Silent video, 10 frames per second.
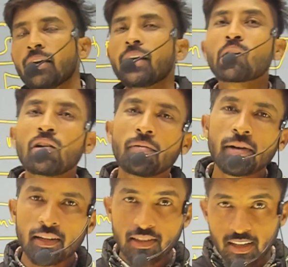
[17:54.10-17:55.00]
नैरो लीफ का
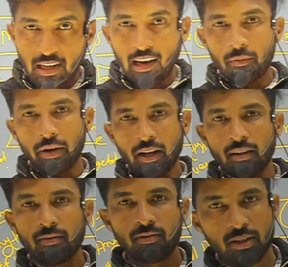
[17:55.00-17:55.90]
अलग से नहीं डालना पड़ेगा
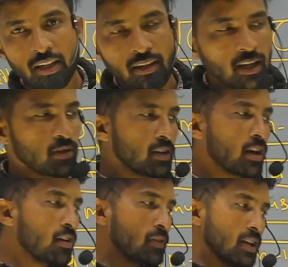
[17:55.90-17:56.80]
ठीक है ना तो नैरो
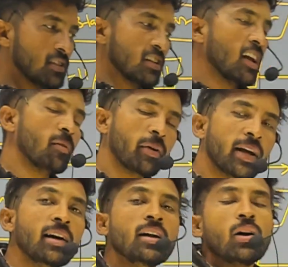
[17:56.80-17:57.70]
लीफ का अलग से डालना
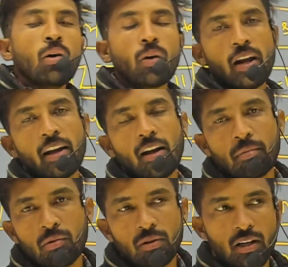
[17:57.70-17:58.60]
पड़ेगा और ना ही
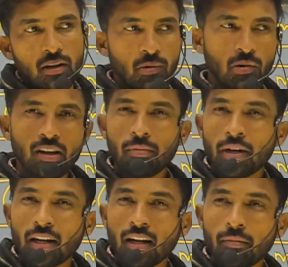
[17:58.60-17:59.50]
आपको ब्रोड लीफ का
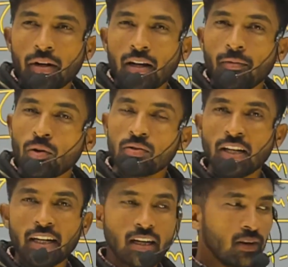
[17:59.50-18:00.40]
डालना पड़ेगा नॉन
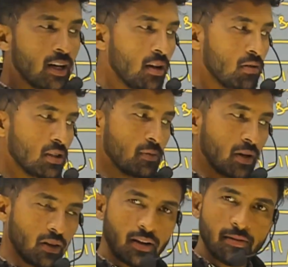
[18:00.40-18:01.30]
सेलेक्टिव है डालो खत्म कर
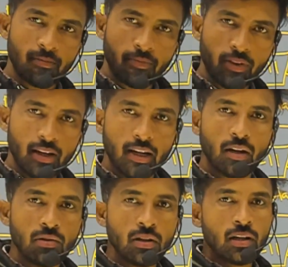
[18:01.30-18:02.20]
देगा
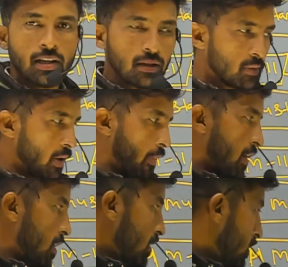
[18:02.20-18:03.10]
डालो खत्म कर देगा